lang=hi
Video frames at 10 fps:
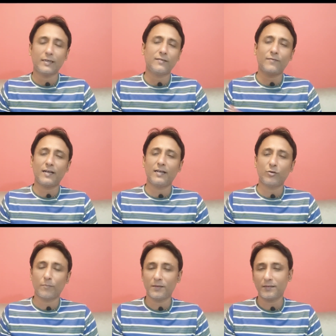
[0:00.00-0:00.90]
जैसे
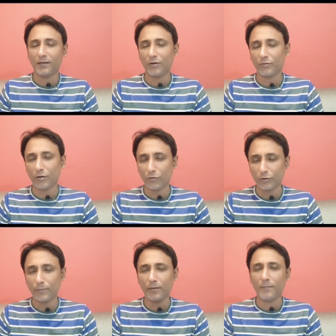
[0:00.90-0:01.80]
वायरल टॉपिक चल रहा होता है
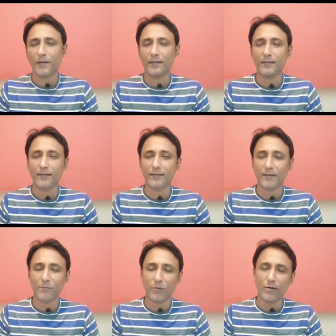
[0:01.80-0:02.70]
उस पर भी बात
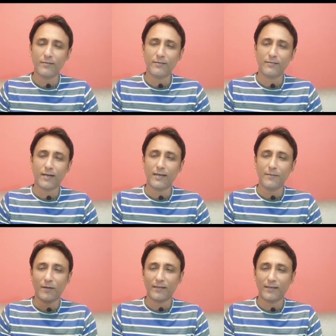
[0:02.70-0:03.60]
करते हैं बहुत
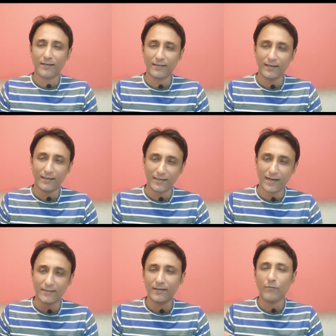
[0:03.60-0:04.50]
सारी बातें करते हैं
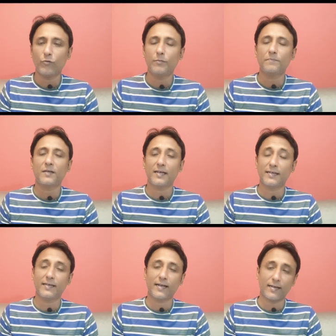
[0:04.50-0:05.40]
लेकिन आजकल वो
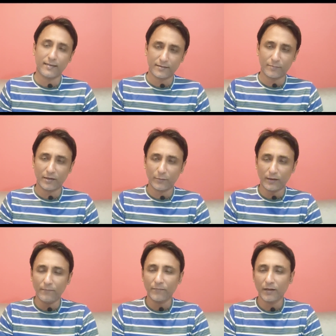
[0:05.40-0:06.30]
क्रिकेट एनालिस्ट बने
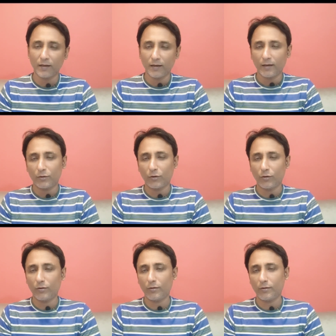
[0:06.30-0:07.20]
हुए हैं तो
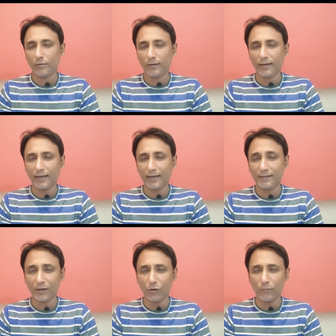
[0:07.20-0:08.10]
उन्होंने कहा
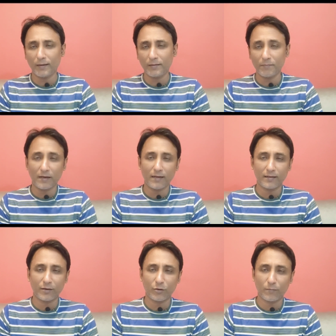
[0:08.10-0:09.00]
कि जलो मत
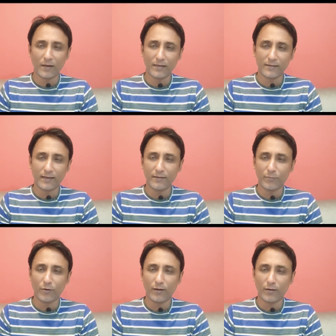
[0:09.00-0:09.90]
मेहनत करो पाकिस्तानी
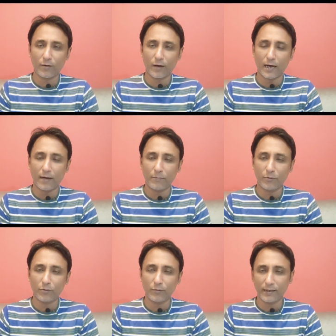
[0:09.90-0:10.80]
बॉलर और
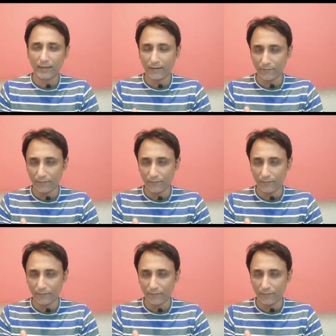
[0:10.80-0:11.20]
आप लोगों ने